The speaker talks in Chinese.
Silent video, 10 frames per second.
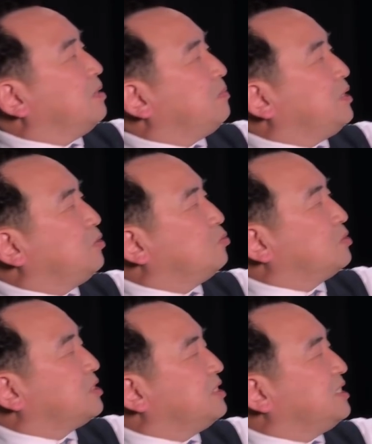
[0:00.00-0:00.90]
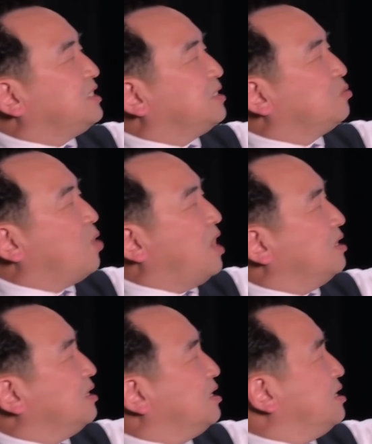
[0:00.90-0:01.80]
披露实际情况
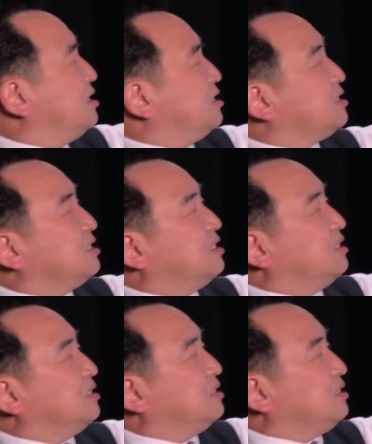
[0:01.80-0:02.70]
是，